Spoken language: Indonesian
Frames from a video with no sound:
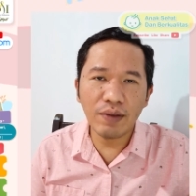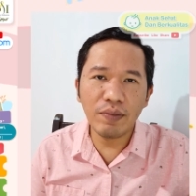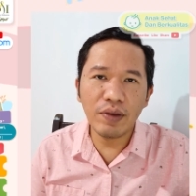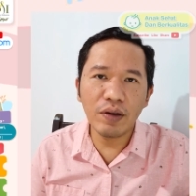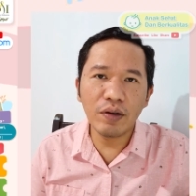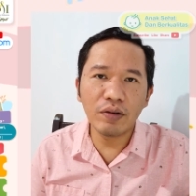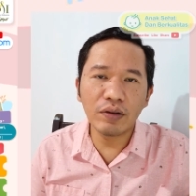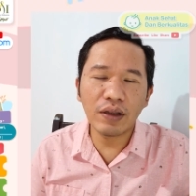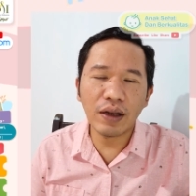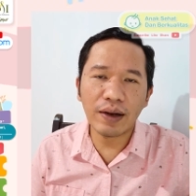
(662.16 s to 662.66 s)

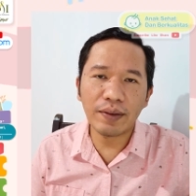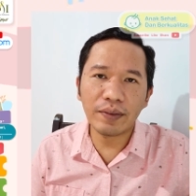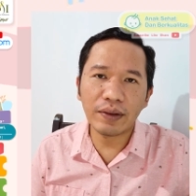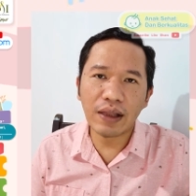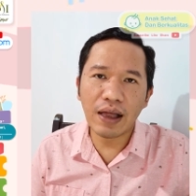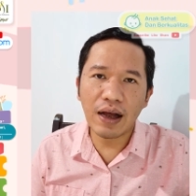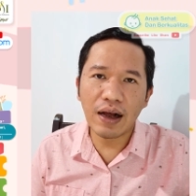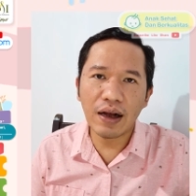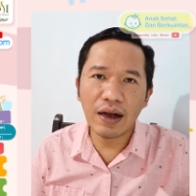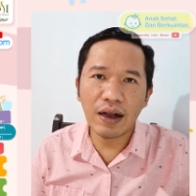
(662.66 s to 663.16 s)
Minggu
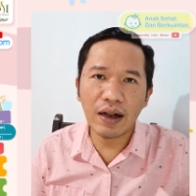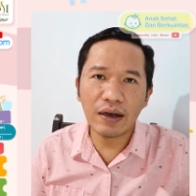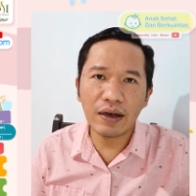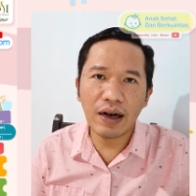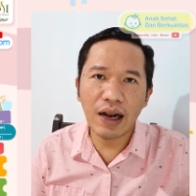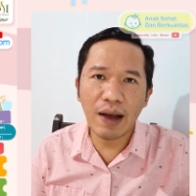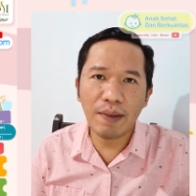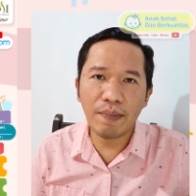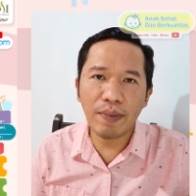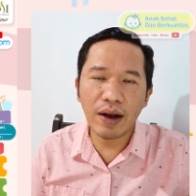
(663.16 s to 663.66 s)
tanggal
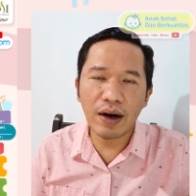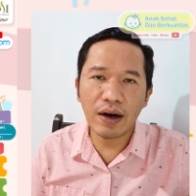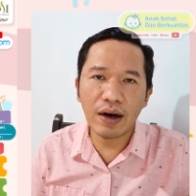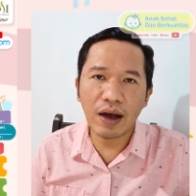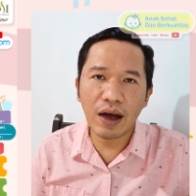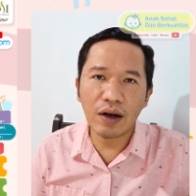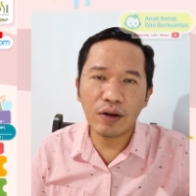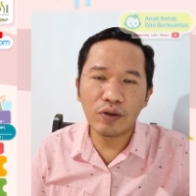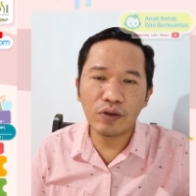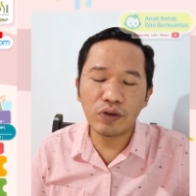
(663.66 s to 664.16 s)

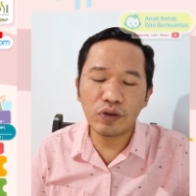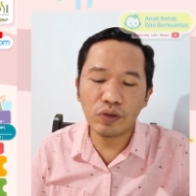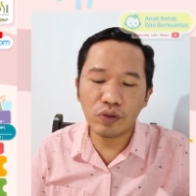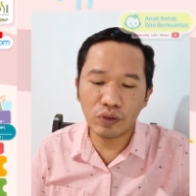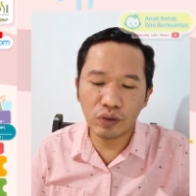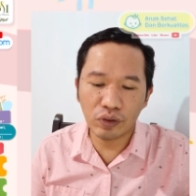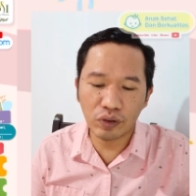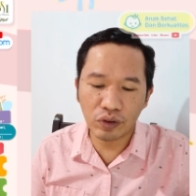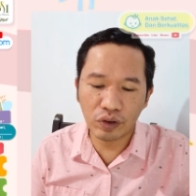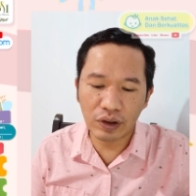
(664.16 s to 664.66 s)
8
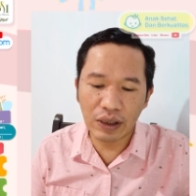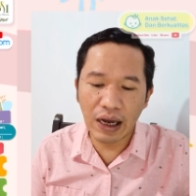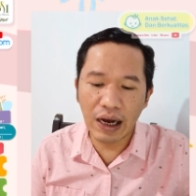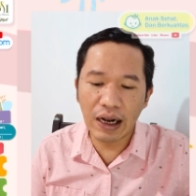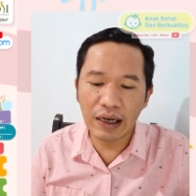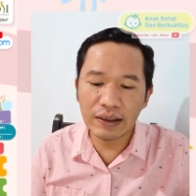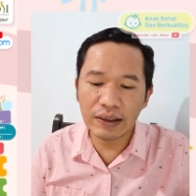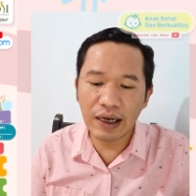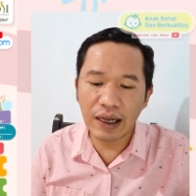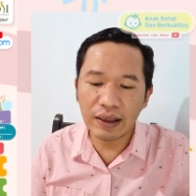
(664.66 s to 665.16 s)
Agustus,
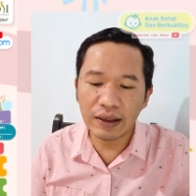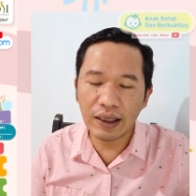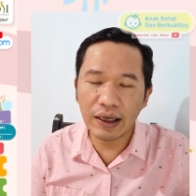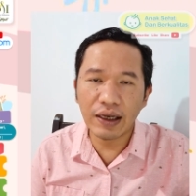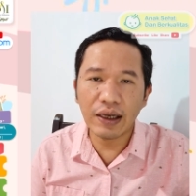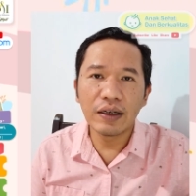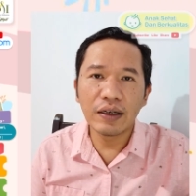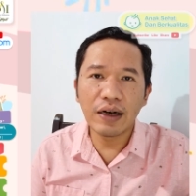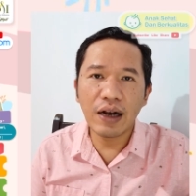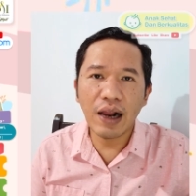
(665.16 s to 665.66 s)
tanggal
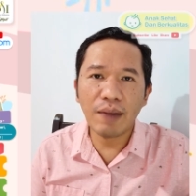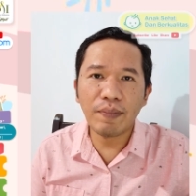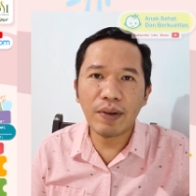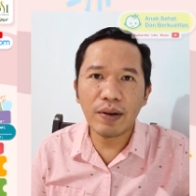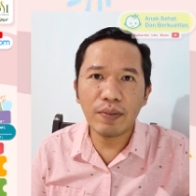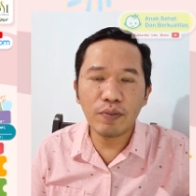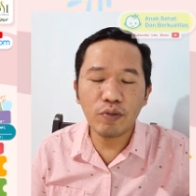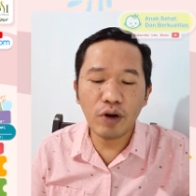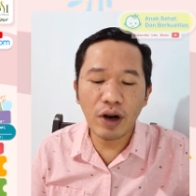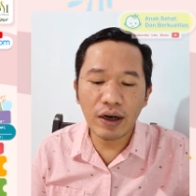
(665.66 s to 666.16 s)
cantik
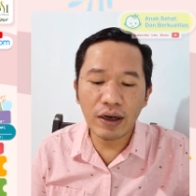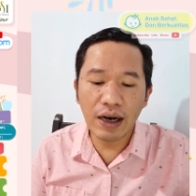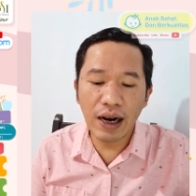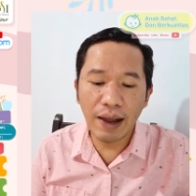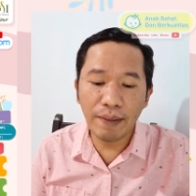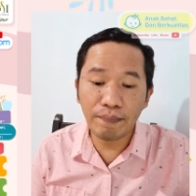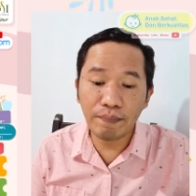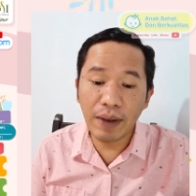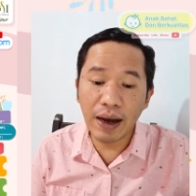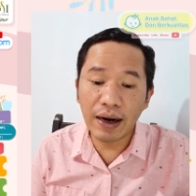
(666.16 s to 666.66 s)
8 bulan
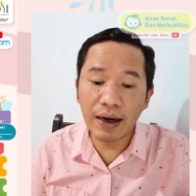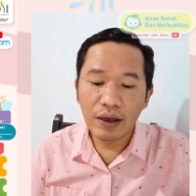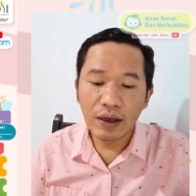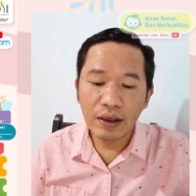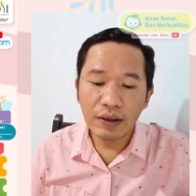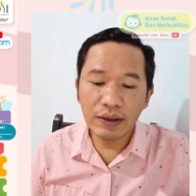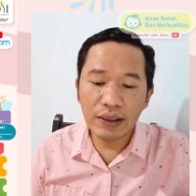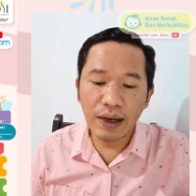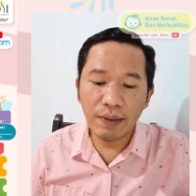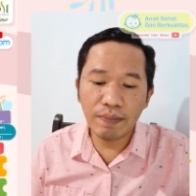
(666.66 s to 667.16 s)

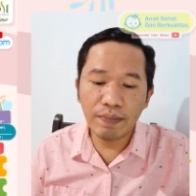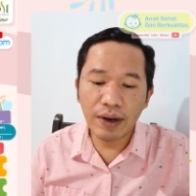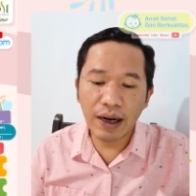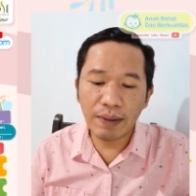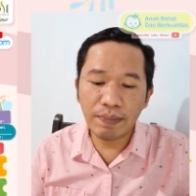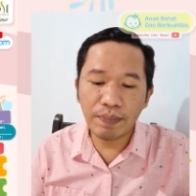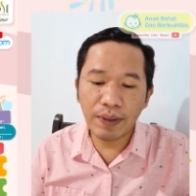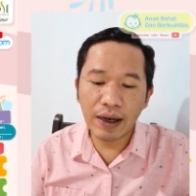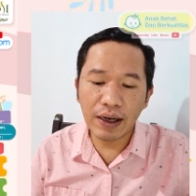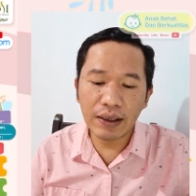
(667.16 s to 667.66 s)
8. Jam
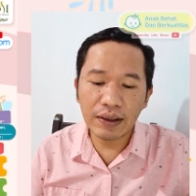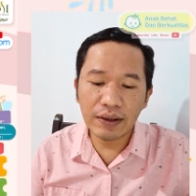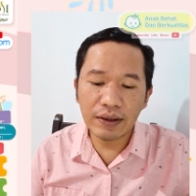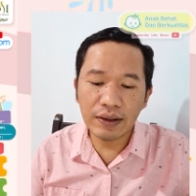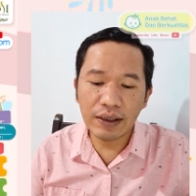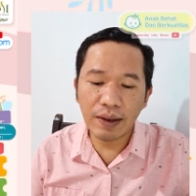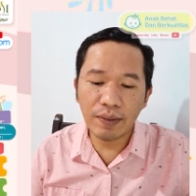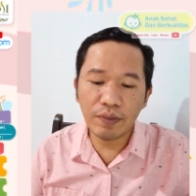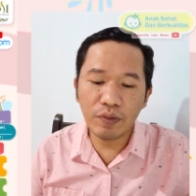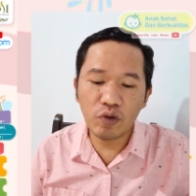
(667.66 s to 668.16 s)
berapa?
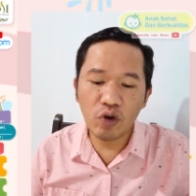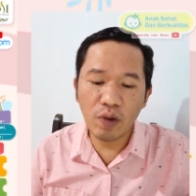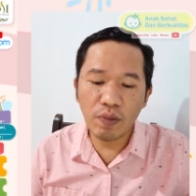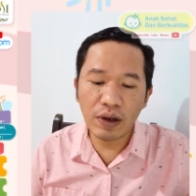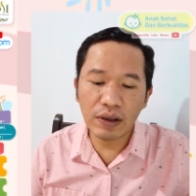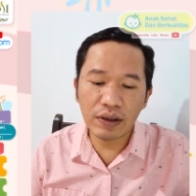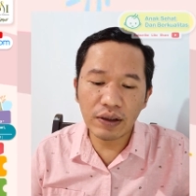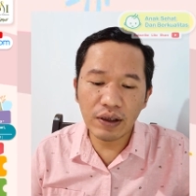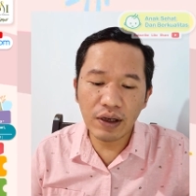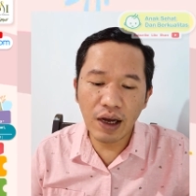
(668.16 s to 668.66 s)
Jam
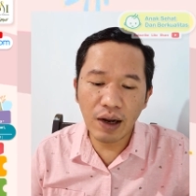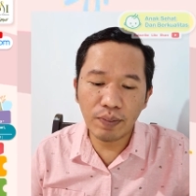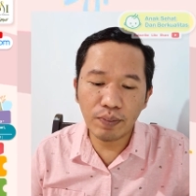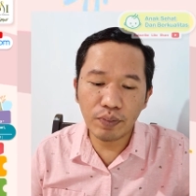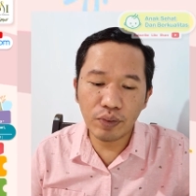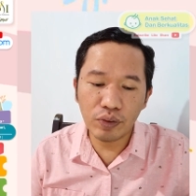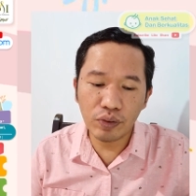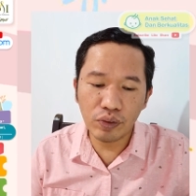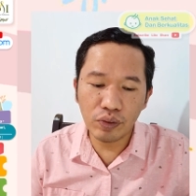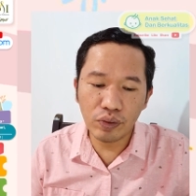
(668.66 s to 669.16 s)
12.30.
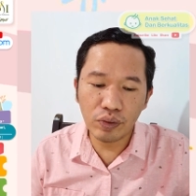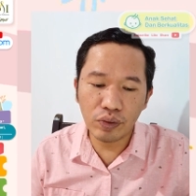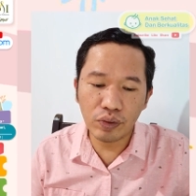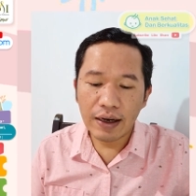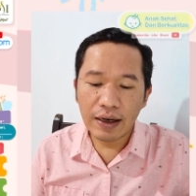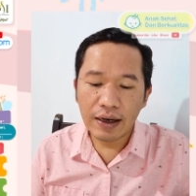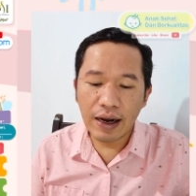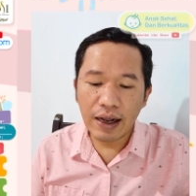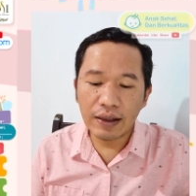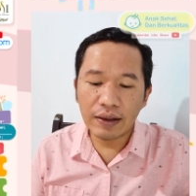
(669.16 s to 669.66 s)

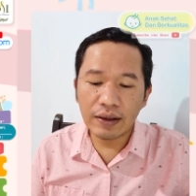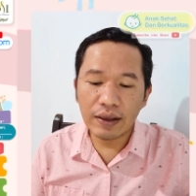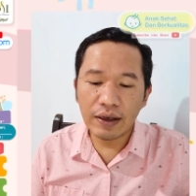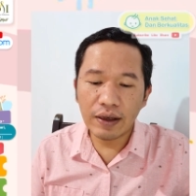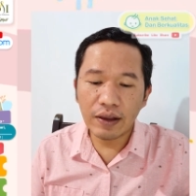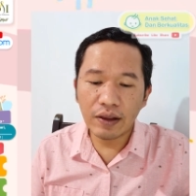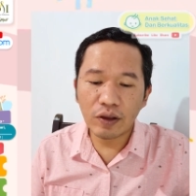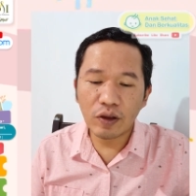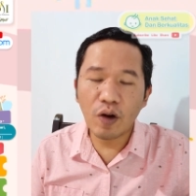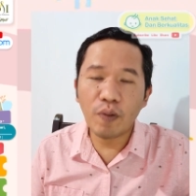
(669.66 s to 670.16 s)

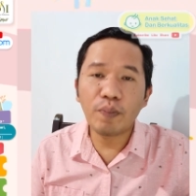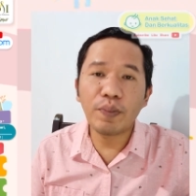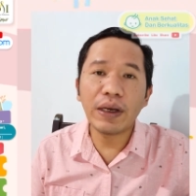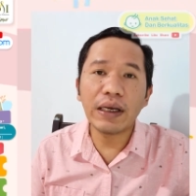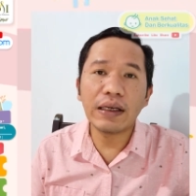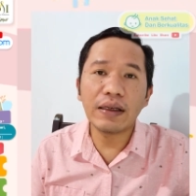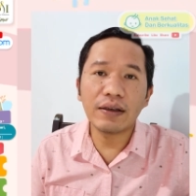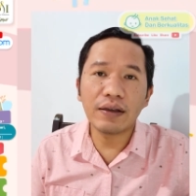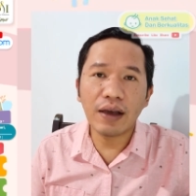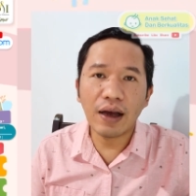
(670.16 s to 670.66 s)
Nanti
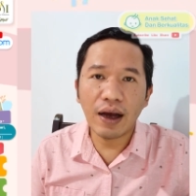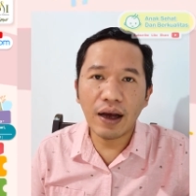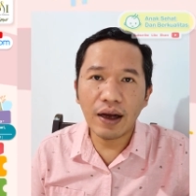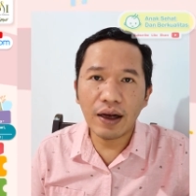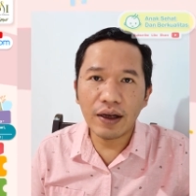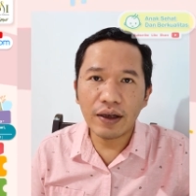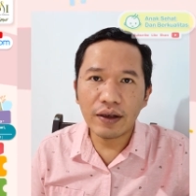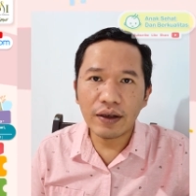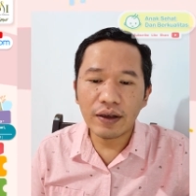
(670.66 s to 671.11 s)
topiknya